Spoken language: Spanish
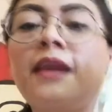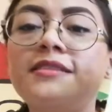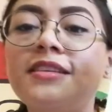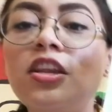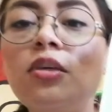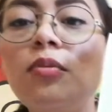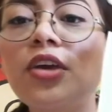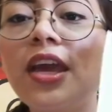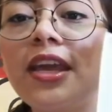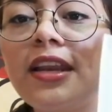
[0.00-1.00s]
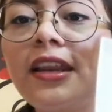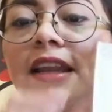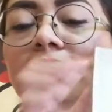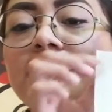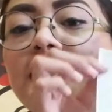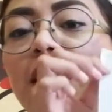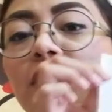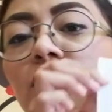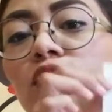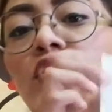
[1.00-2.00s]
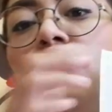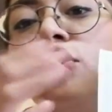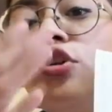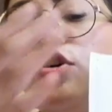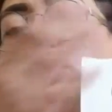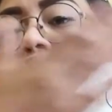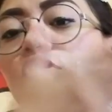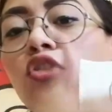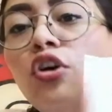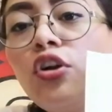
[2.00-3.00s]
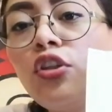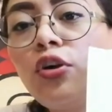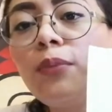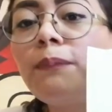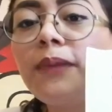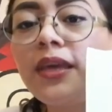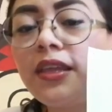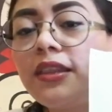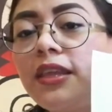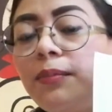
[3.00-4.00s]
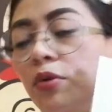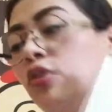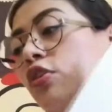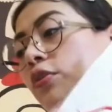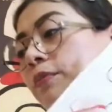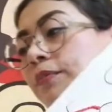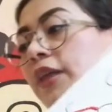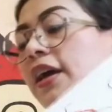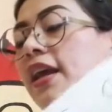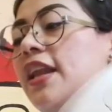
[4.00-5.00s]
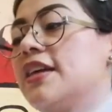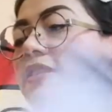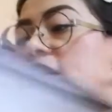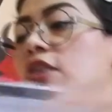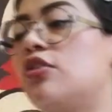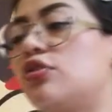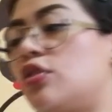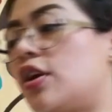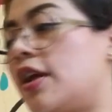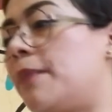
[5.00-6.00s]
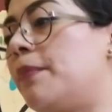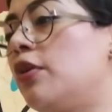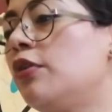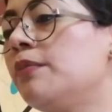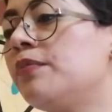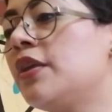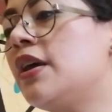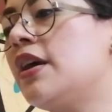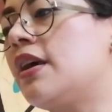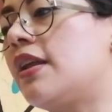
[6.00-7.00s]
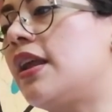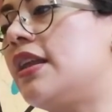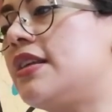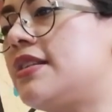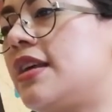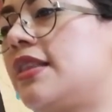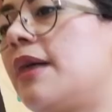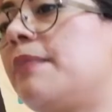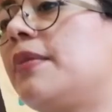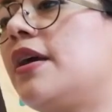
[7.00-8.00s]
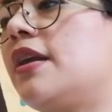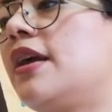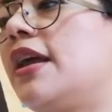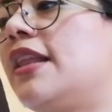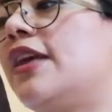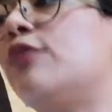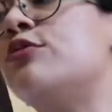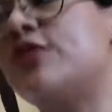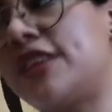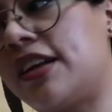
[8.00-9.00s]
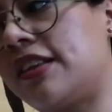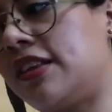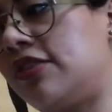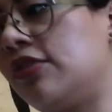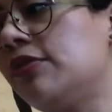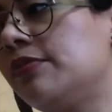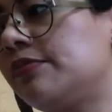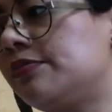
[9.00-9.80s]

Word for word: Así lo voy a ir realizando con todo mi dibujo. Aquí les tengo otro ejemplo. Realicé también el de un cerdito.